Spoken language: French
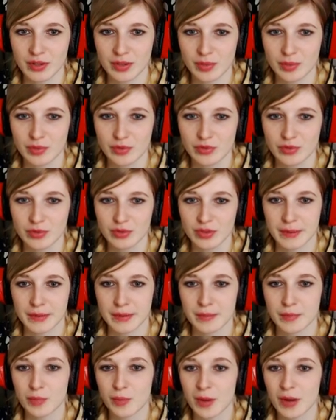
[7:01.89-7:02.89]
bonjour.
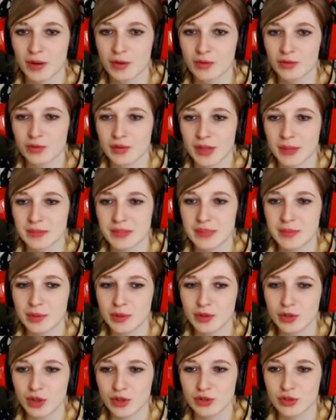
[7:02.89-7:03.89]
Bon, par contre, on est un petit peu
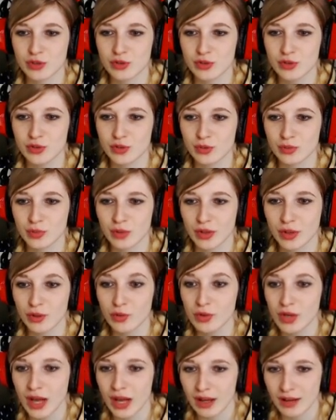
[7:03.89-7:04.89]
torse nu, donc pour la...
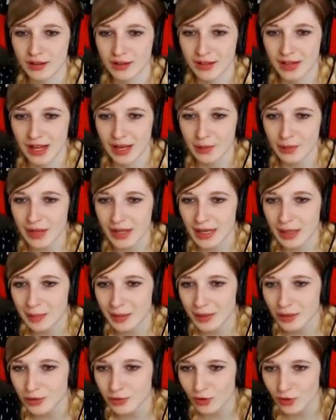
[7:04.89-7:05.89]
Oula Ah oui, elle a
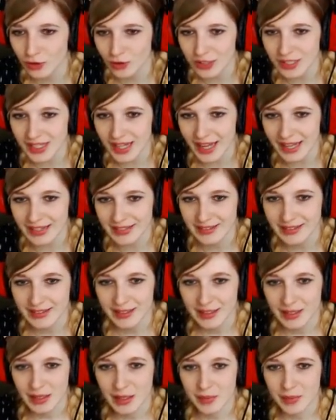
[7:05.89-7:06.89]
pris du ventre direct
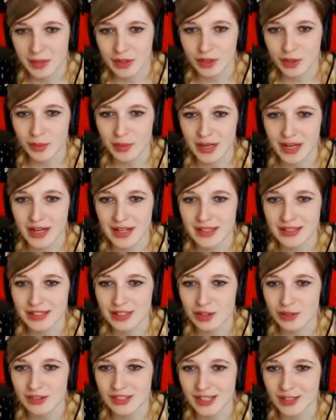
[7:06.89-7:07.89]
mais attends, mais là, elle est
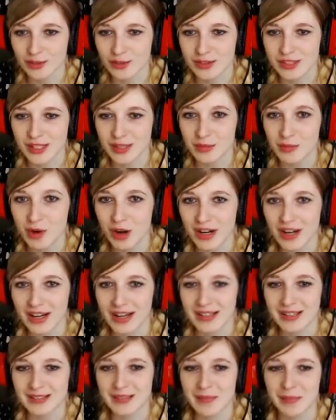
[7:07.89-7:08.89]
déjà en 5 de 5 mois,
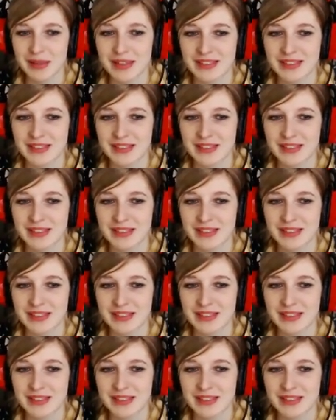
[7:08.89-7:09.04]
là, il s'est passé